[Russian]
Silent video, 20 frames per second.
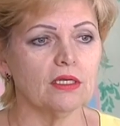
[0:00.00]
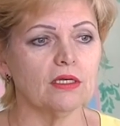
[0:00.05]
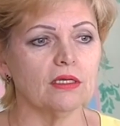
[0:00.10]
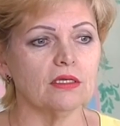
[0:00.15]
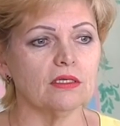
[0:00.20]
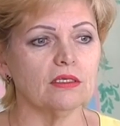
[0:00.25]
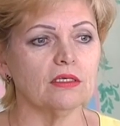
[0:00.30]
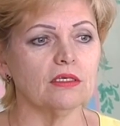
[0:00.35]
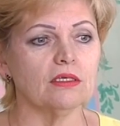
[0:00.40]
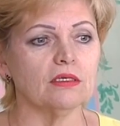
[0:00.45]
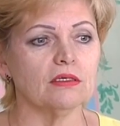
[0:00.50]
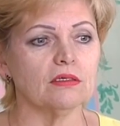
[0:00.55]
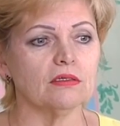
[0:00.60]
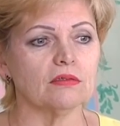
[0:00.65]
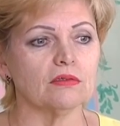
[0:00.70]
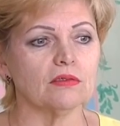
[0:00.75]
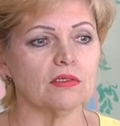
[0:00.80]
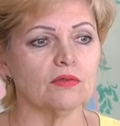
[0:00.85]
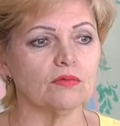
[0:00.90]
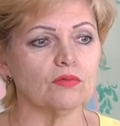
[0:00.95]
И
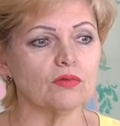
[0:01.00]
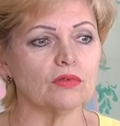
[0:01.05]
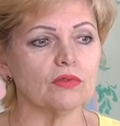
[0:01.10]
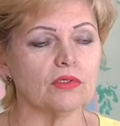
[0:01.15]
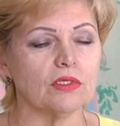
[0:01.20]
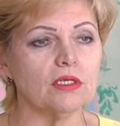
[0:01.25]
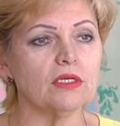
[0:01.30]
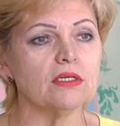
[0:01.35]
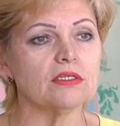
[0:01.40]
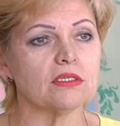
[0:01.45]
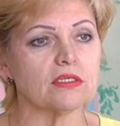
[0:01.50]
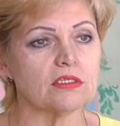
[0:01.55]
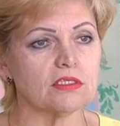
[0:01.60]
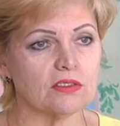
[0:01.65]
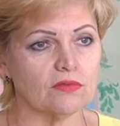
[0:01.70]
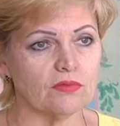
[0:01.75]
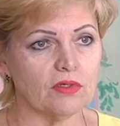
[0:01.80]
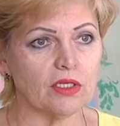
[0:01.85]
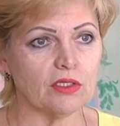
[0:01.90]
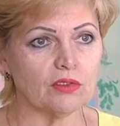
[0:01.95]
его или
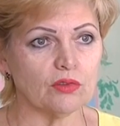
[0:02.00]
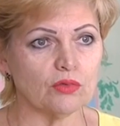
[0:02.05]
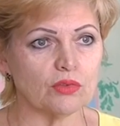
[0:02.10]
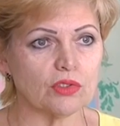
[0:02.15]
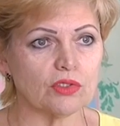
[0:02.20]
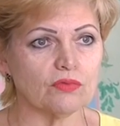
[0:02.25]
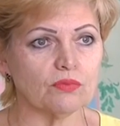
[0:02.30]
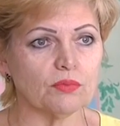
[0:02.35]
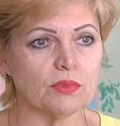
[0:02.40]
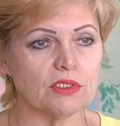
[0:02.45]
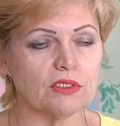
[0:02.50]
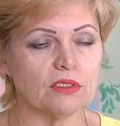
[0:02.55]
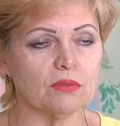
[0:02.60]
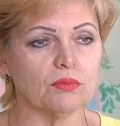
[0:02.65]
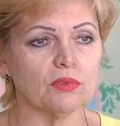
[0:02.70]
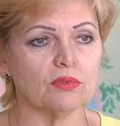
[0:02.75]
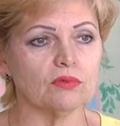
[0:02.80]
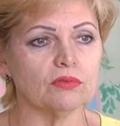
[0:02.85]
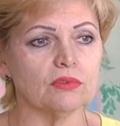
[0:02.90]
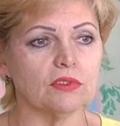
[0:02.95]
заставляет тоже вместе
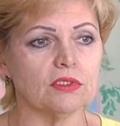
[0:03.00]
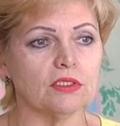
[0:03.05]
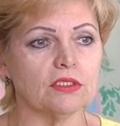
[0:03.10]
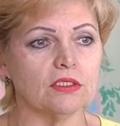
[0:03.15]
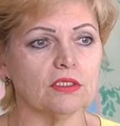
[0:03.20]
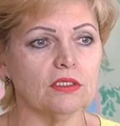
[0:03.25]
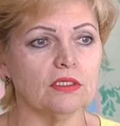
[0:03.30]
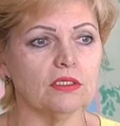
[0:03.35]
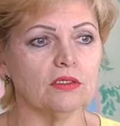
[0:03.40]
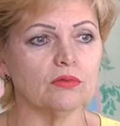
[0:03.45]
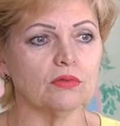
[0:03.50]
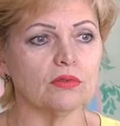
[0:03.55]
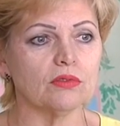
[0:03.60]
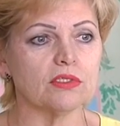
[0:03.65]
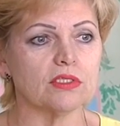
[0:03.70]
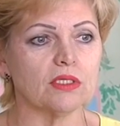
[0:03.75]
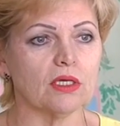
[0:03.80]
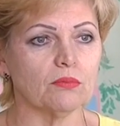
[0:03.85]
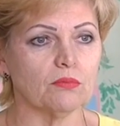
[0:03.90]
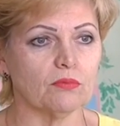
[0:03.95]
покурить, или он
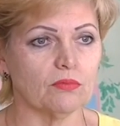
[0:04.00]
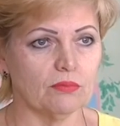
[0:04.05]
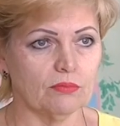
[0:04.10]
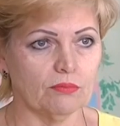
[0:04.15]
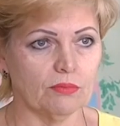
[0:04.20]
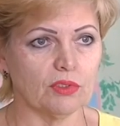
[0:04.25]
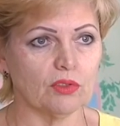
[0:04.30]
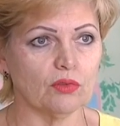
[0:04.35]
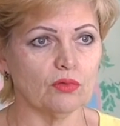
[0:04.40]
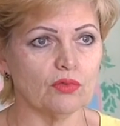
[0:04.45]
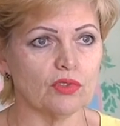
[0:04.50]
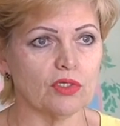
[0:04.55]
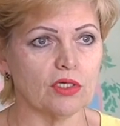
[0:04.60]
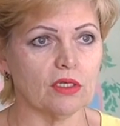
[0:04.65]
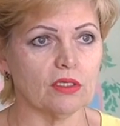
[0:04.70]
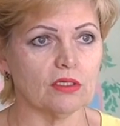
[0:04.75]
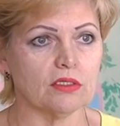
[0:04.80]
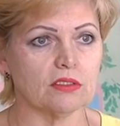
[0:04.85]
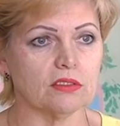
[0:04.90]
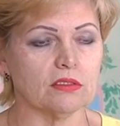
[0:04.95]
сам
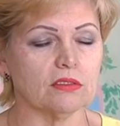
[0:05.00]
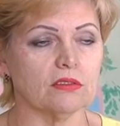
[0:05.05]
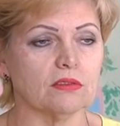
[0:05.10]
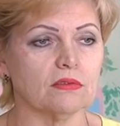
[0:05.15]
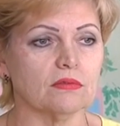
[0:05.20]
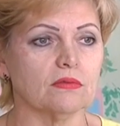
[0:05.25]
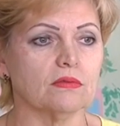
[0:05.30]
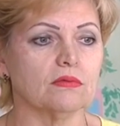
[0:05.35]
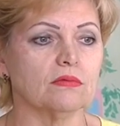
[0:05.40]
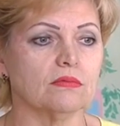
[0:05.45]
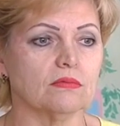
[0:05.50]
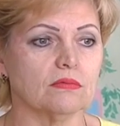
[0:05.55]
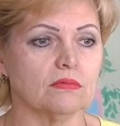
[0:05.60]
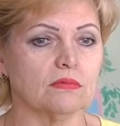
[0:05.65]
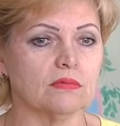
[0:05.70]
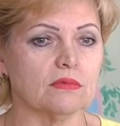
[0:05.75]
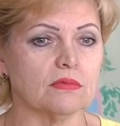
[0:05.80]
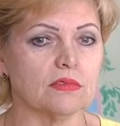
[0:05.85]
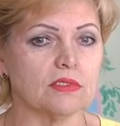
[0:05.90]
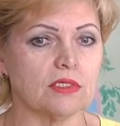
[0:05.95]
подключается э,
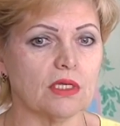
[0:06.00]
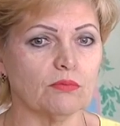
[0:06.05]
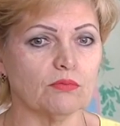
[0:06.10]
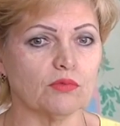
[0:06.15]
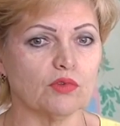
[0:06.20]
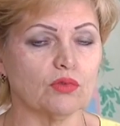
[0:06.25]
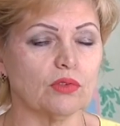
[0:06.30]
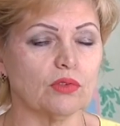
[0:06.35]
сам с